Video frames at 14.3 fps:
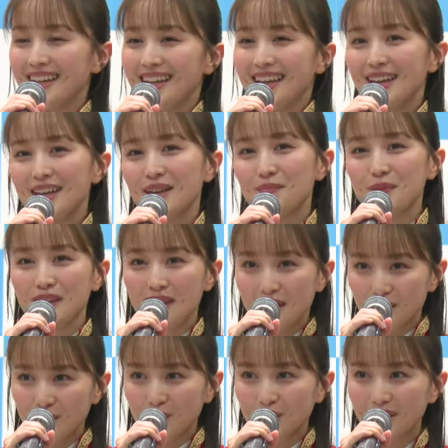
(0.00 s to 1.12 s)
えー、
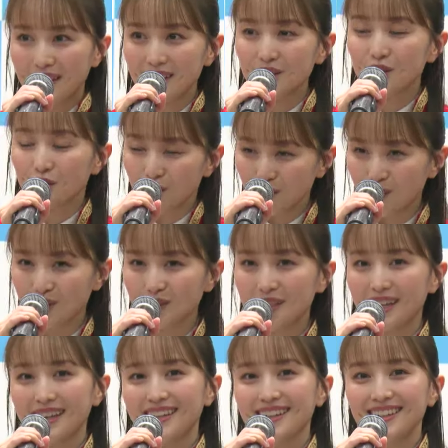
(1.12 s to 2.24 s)
PR をできるということ
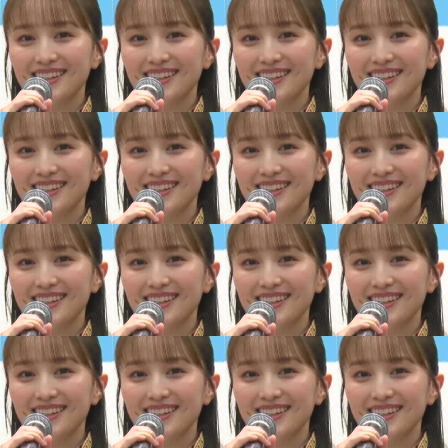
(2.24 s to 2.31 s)
で